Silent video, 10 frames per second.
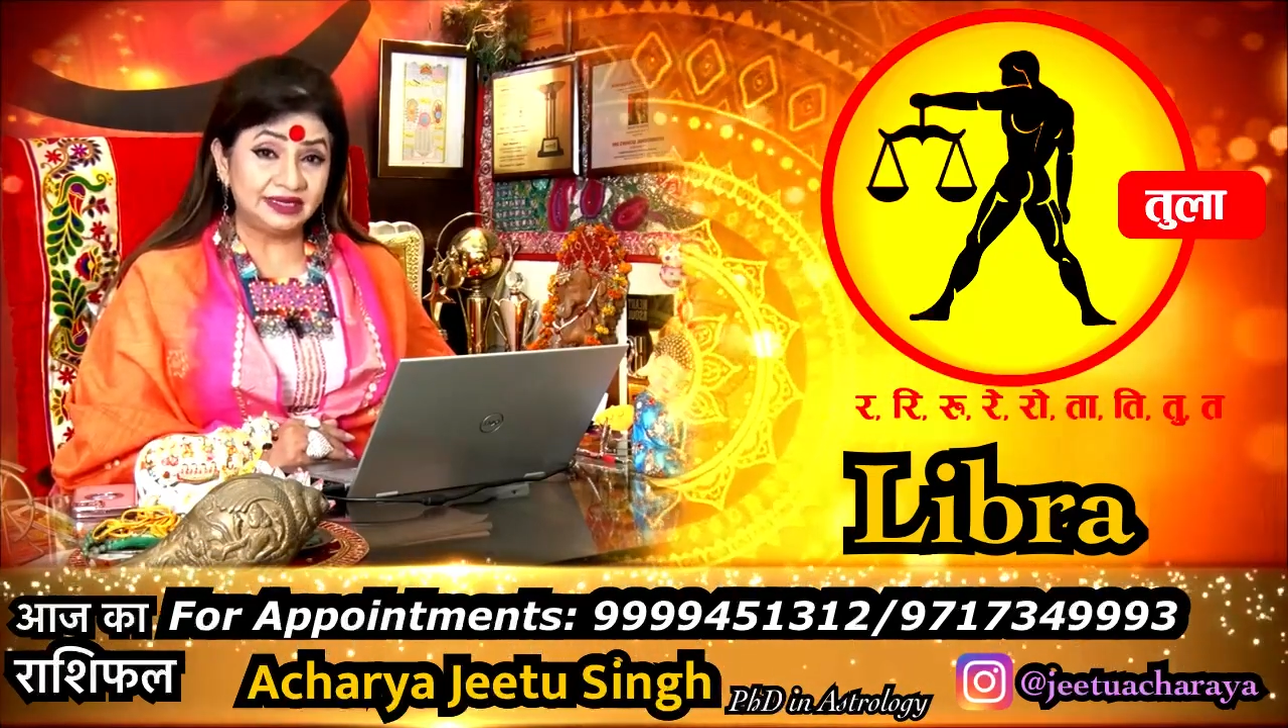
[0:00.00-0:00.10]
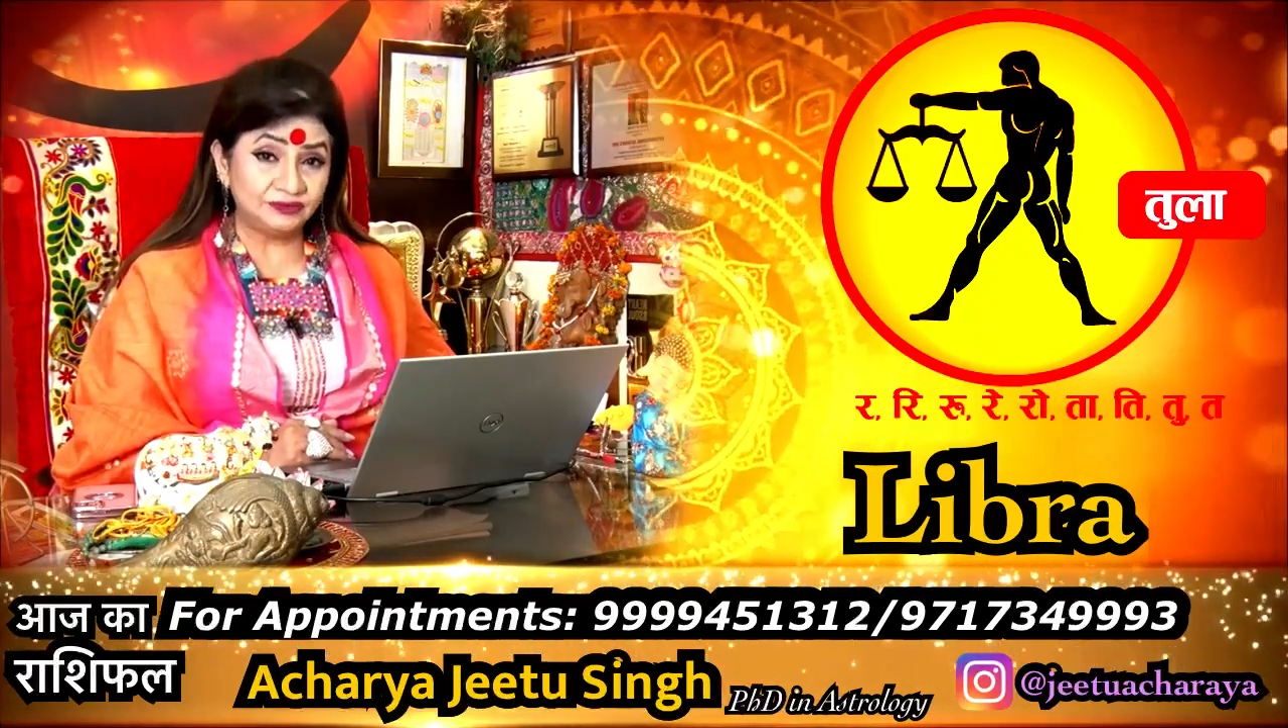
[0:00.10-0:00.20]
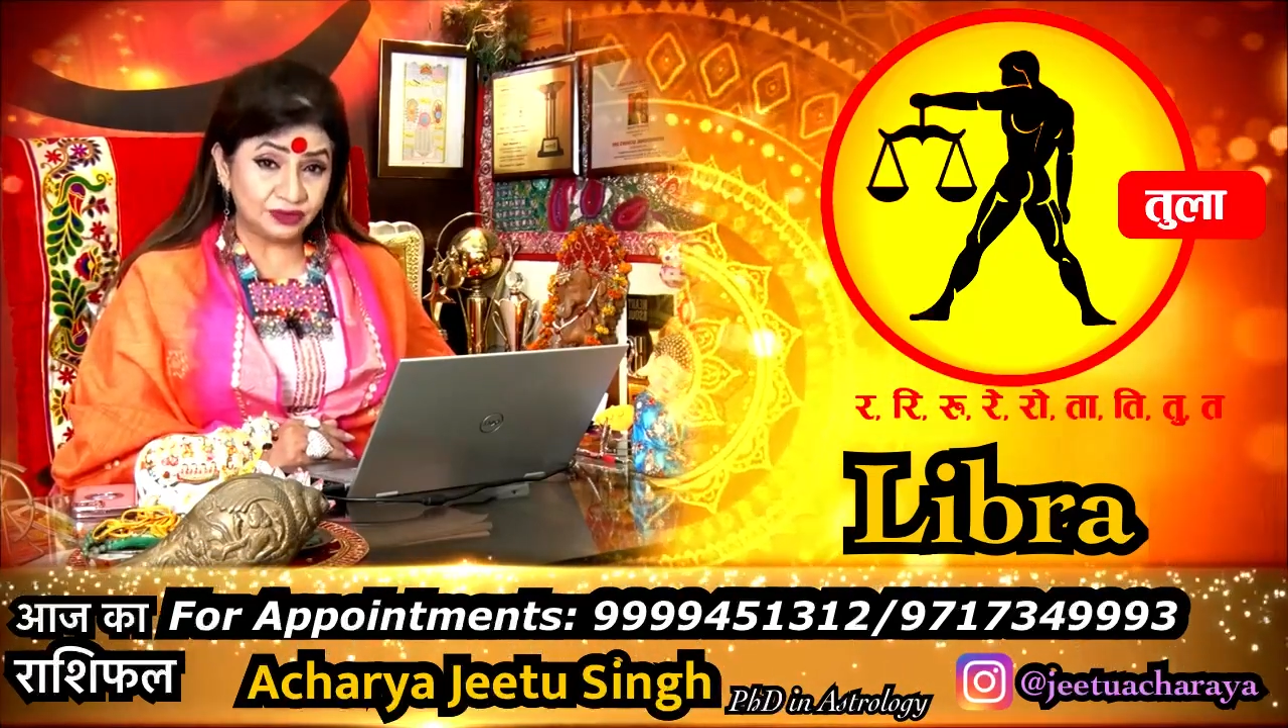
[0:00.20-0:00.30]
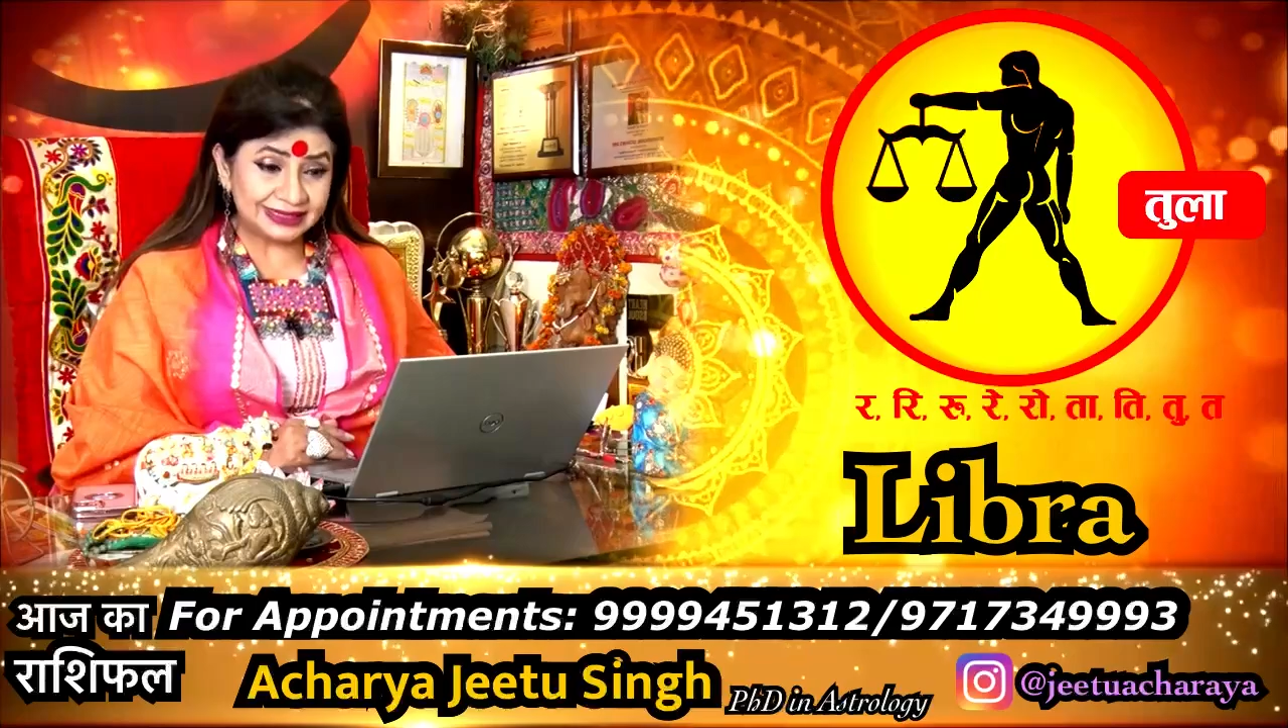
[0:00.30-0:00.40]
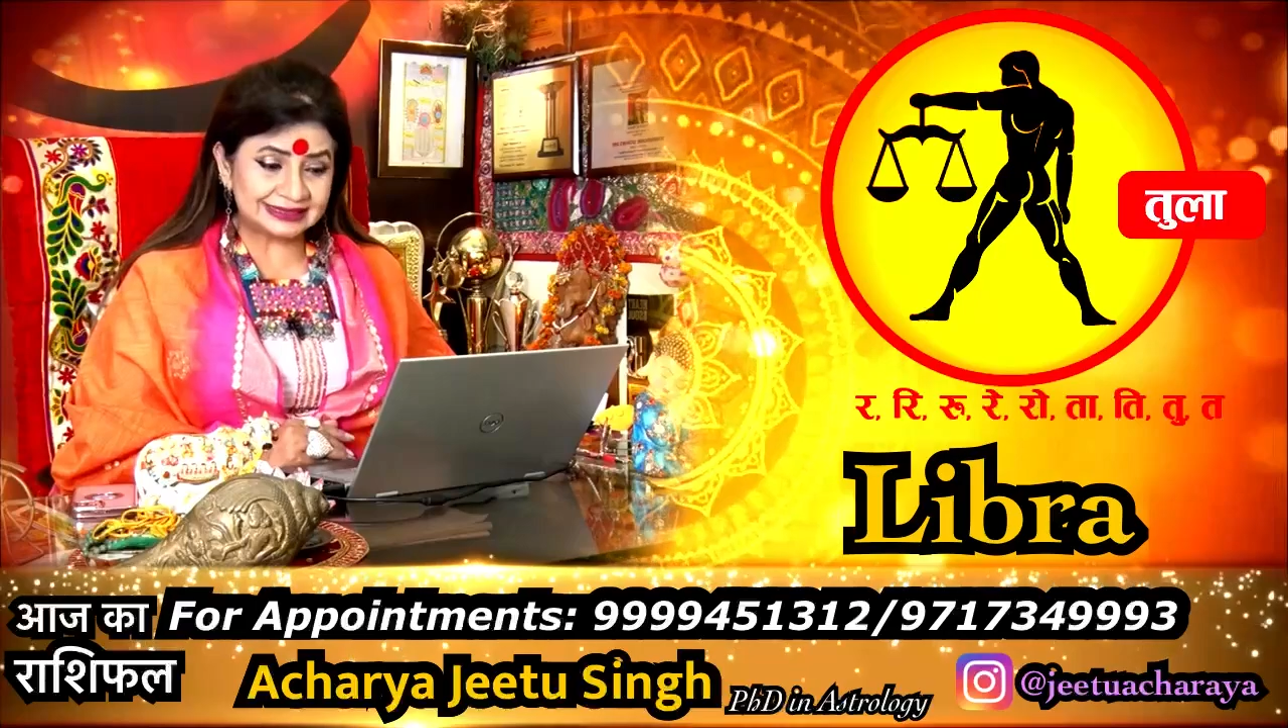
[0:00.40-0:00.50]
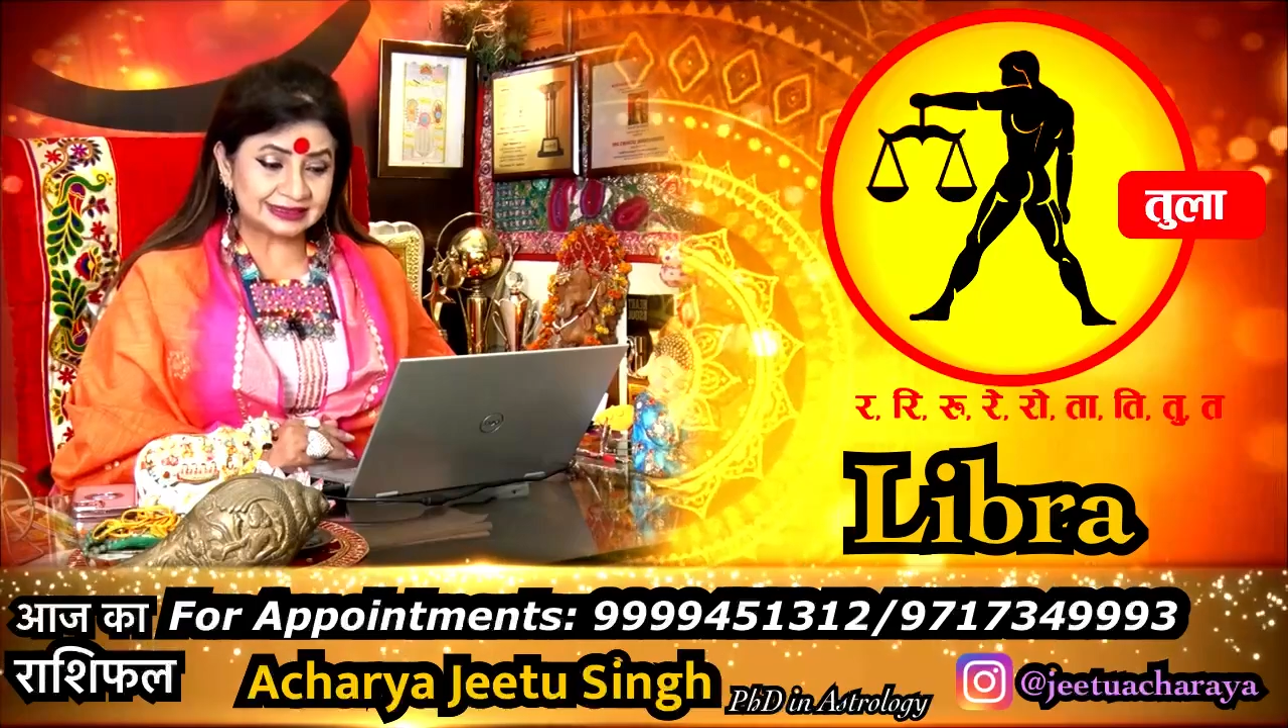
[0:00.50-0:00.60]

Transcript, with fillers: इन्वेस्ट